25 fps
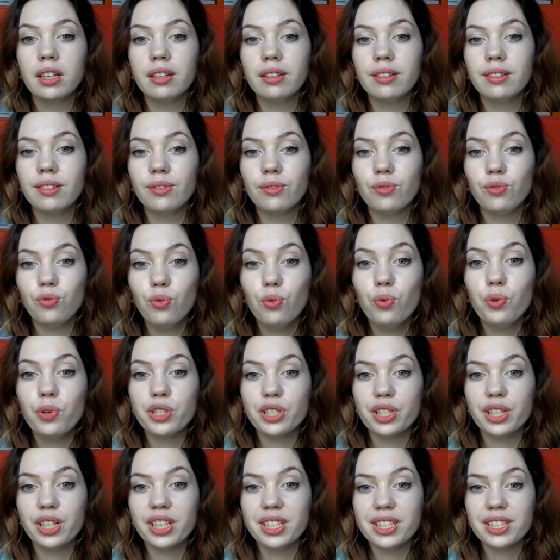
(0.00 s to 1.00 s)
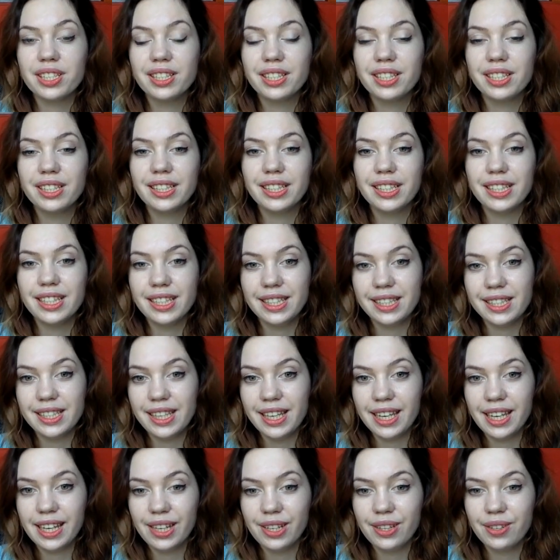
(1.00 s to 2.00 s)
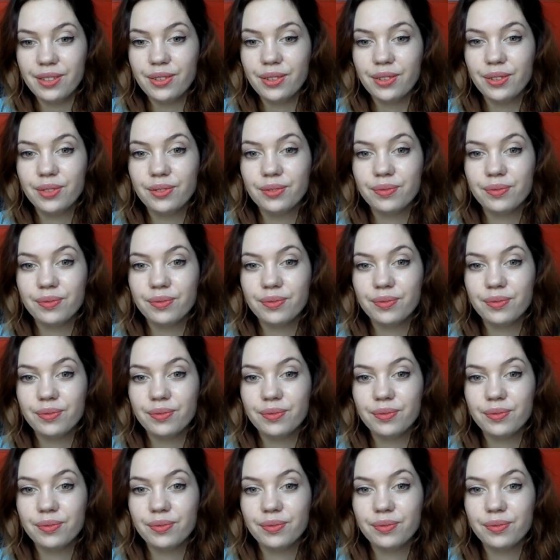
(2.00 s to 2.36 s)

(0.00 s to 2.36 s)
А, возраст детей.